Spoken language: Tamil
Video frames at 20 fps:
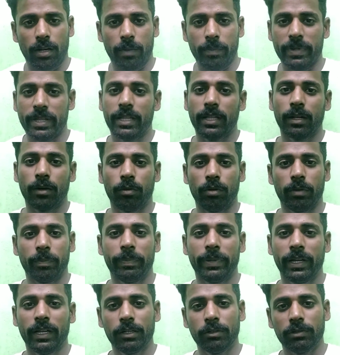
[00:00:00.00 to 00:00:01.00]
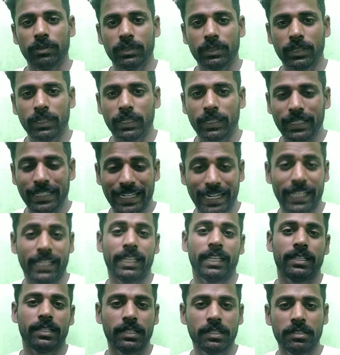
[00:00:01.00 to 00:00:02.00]
அப்படிங்கிற ஒரு பேர் வந்து
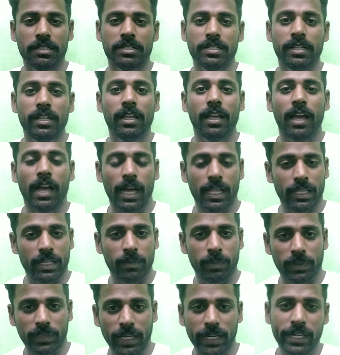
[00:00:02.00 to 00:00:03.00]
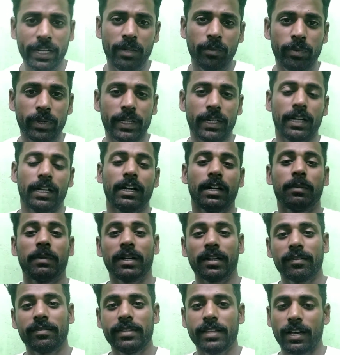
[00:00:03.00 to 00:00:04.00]
கிடைக்க இருந்துச்சு அதை தட்டிட்டு போயிருக்காங்க
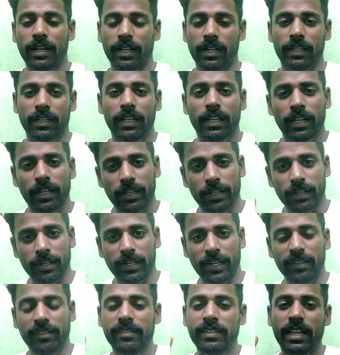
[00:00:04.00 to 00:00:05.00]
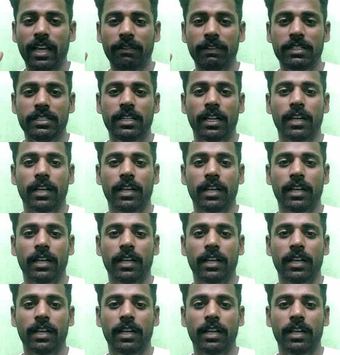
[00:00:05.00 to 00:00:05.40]
நம்ம ரஷ்யாக்காரங்க ரஷ்யாவை